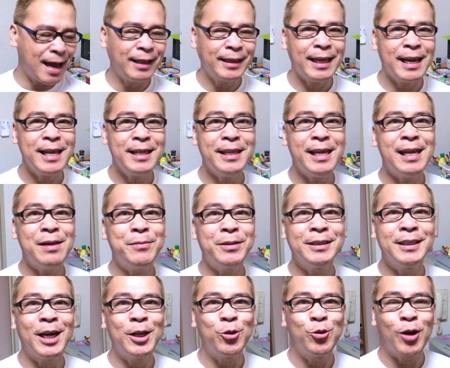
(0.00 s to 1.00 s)
natin, hindi
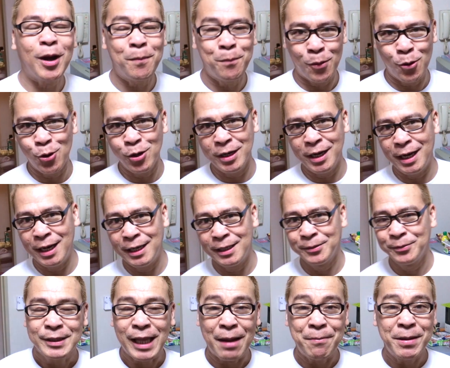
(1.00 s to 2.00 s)
naman ganun
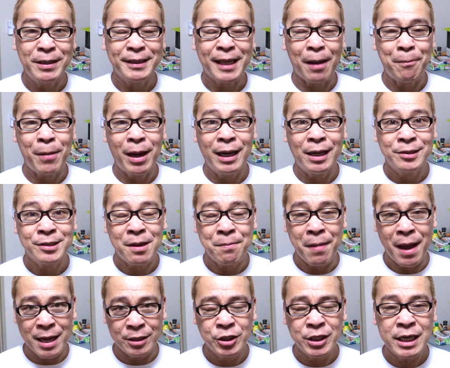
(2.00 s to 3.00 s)
kabongga. Tamang-tama lang sa
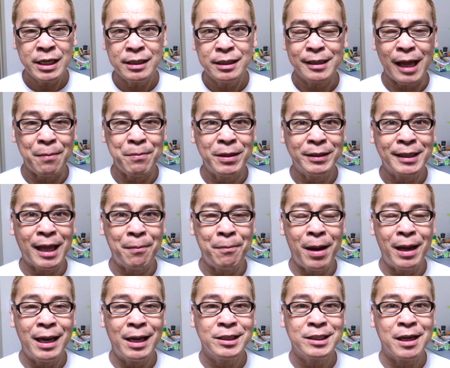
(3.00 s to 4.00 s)
budget,
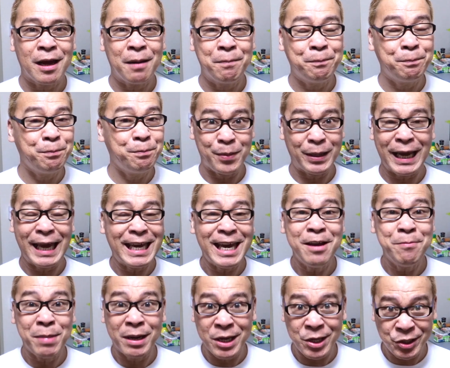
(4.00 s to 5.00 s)
tamang-tama lang sa
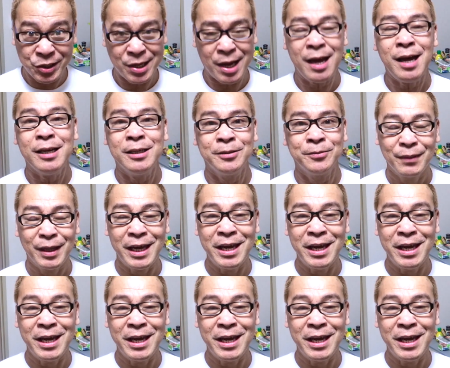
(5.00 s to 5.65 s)
pagiging mag-isa.